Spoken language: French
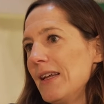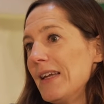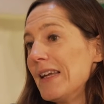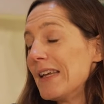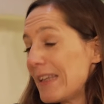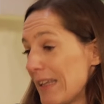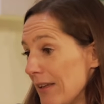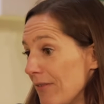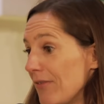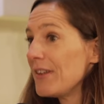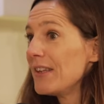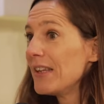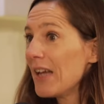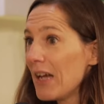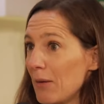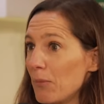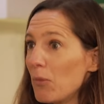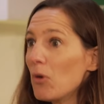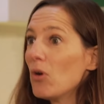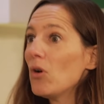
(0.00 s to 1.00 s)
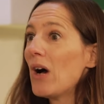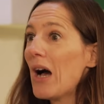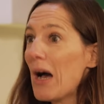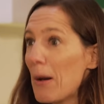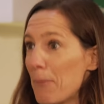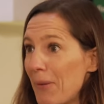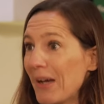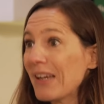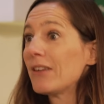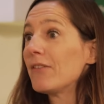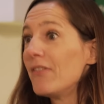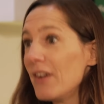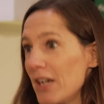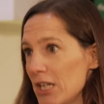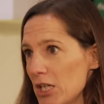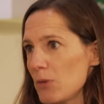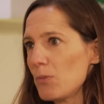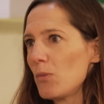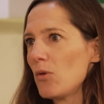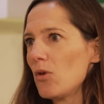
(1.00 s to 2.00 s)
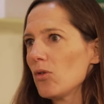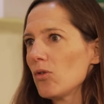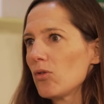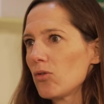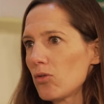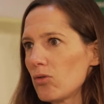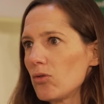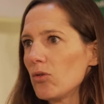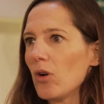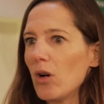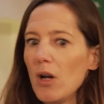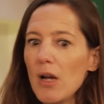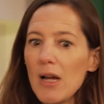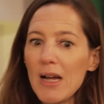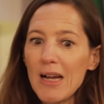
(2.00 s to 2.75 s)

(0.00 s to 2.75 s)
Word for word: et qui finalement impacte vachement sur